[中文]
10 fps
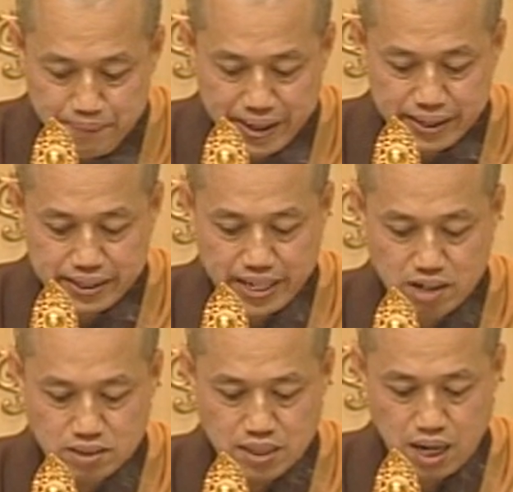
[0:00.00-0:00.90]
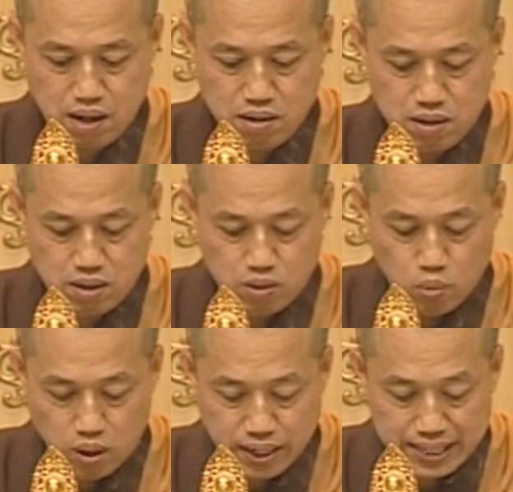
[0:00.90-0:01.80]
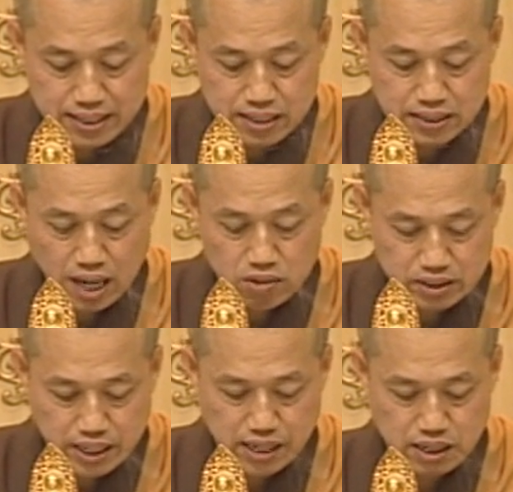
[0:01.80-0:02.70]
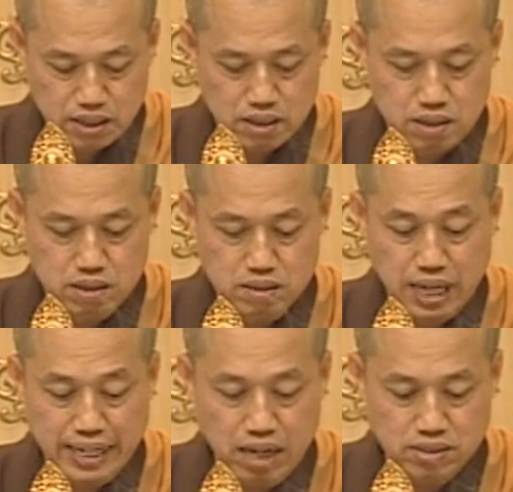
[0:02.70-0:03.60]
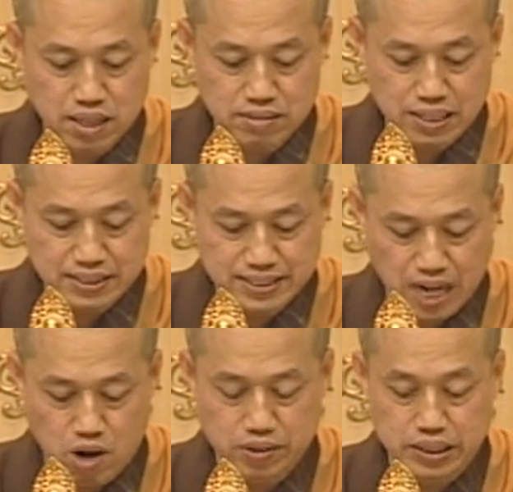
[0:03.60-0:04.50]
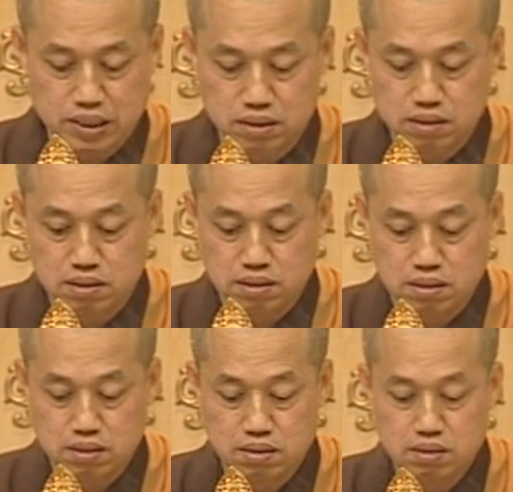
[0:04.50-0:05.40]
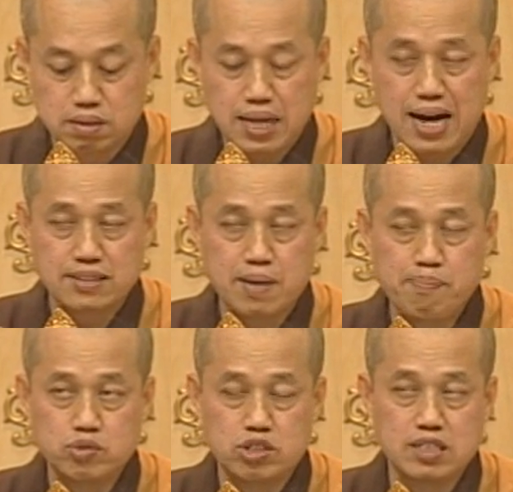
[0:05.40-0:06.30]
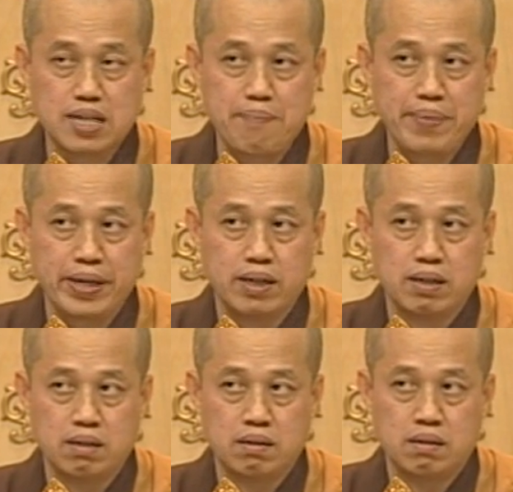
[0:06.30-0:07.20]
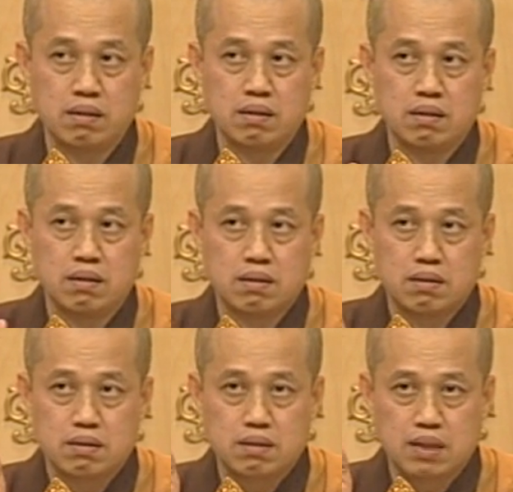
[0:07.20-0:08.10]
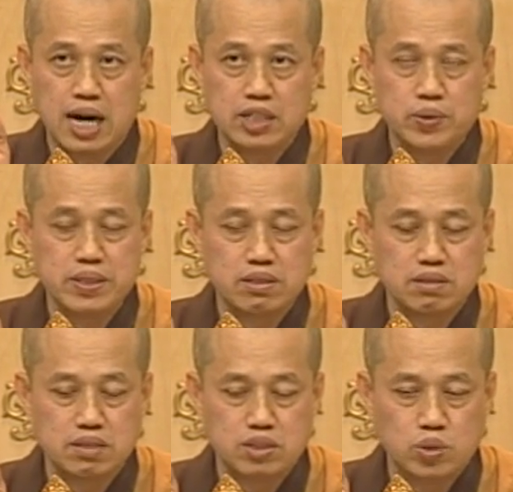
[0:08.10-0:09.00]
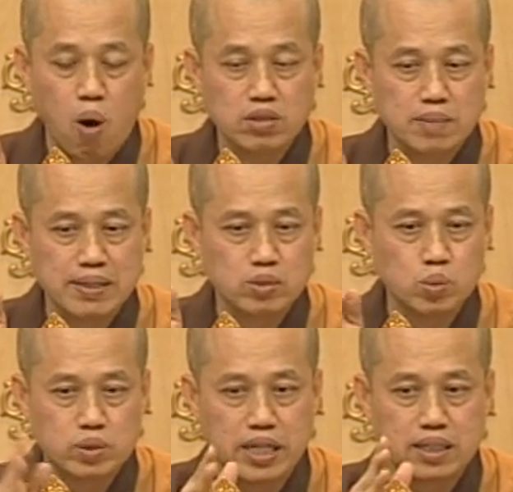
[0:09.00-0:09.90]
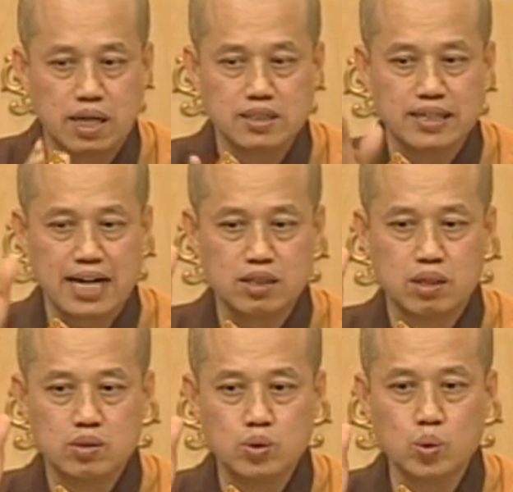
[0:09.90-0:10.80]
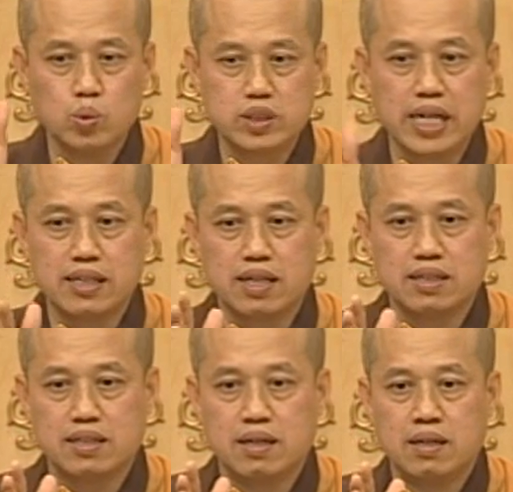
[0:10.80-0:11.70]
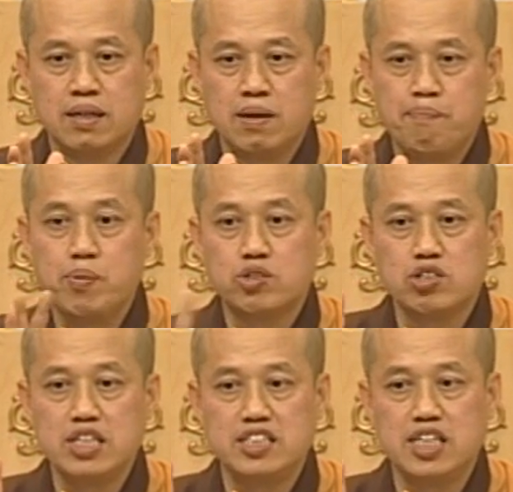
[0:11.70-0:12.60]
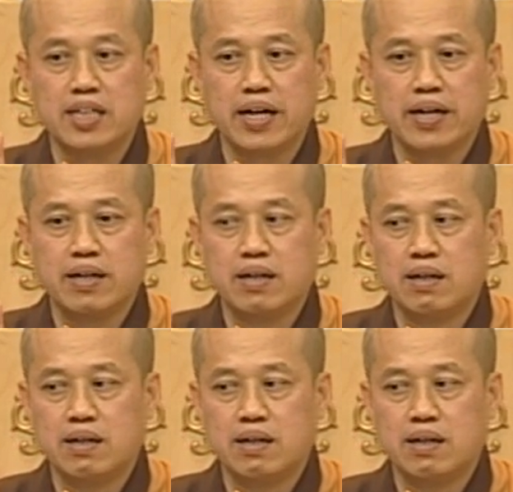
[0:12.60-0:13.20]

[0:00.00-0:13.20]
昧，你要知道我可以得到定，那你要知道这个教理。大圣不思议三昧，他确实是从这边入定的，而且他入定的不思议境呢，